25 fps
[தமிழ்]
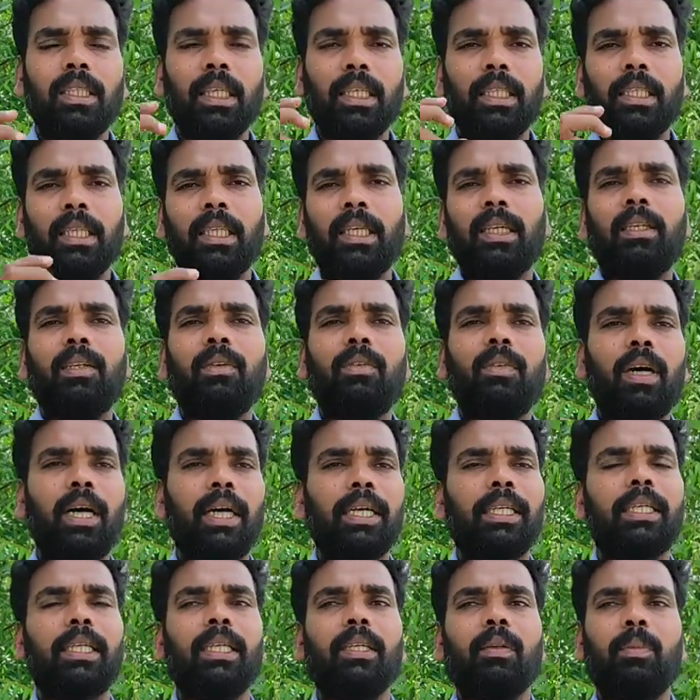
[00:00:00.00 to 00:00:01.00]
எங்கேயாவது
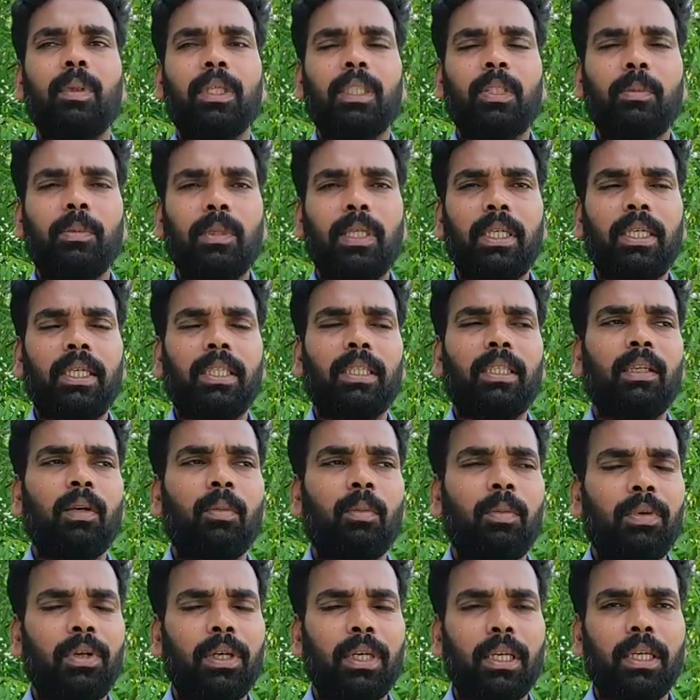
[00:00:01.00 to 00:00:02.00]
வாக்கிங் பசுமையான
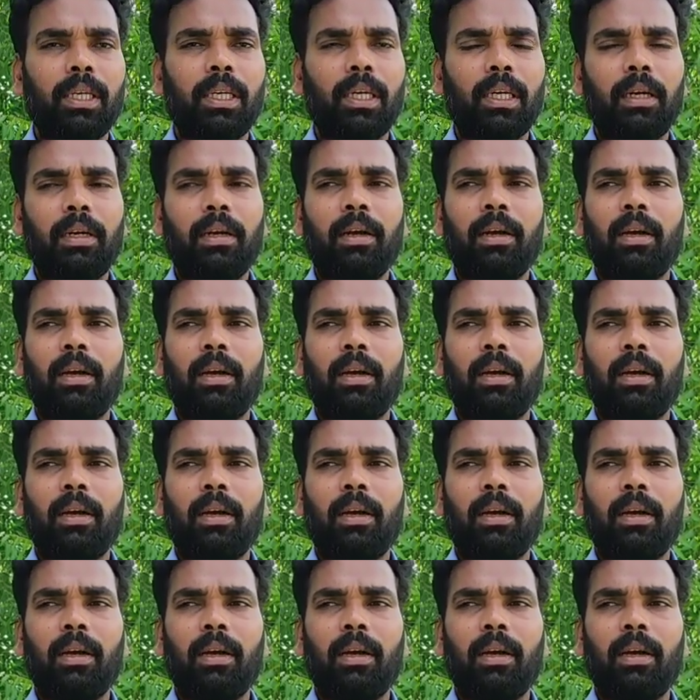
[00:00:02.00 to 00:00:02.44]
இடத்துக்கு போகிறீங்க